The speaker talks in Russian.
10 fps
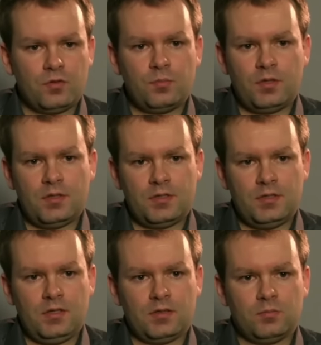ничего не
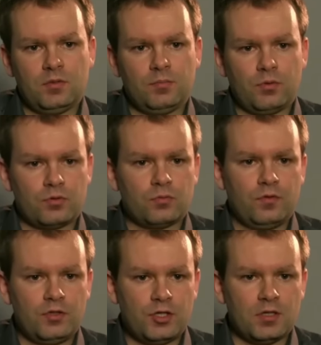приносили, это было просто
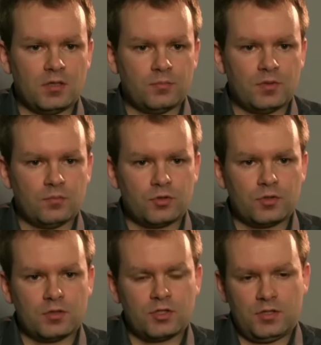увлечение, потому
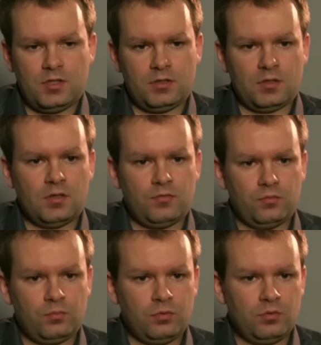что 6 лет играл в
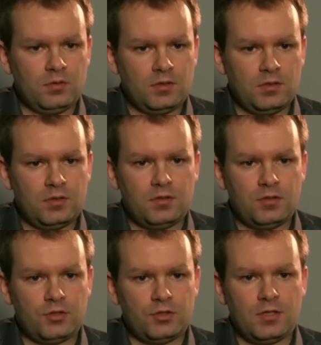футбол
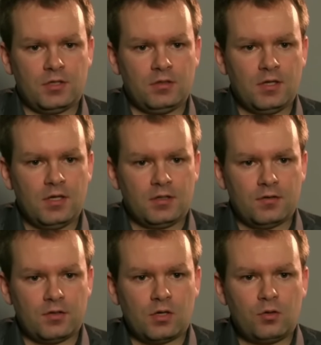и считал,
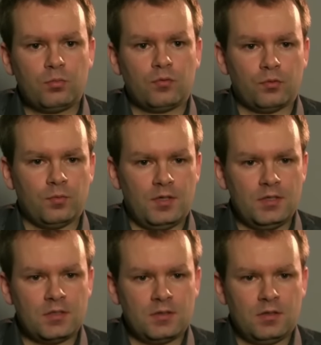наверное, как любой
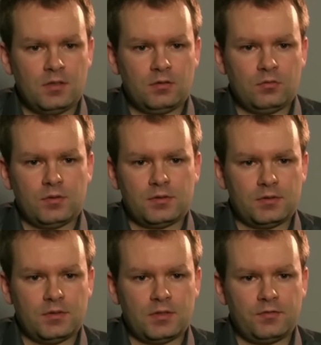футболист, у
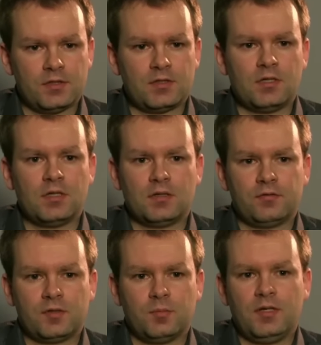нас, наверное, вся страна,
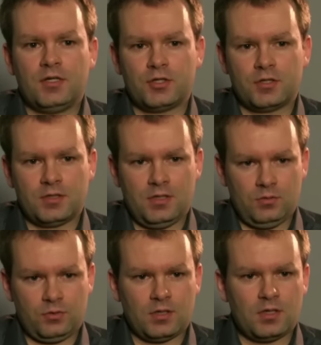все болельщики
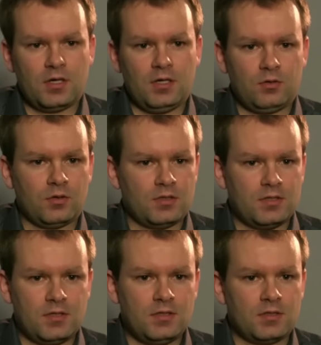знают, как играть, только
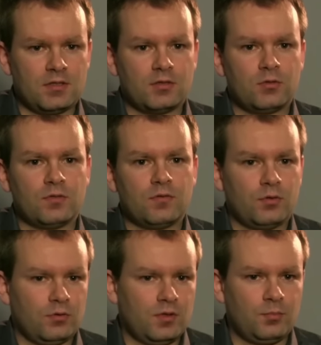те 11, которые
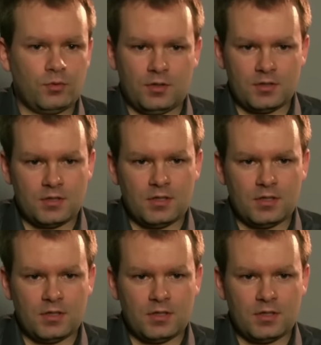выходят на поле, не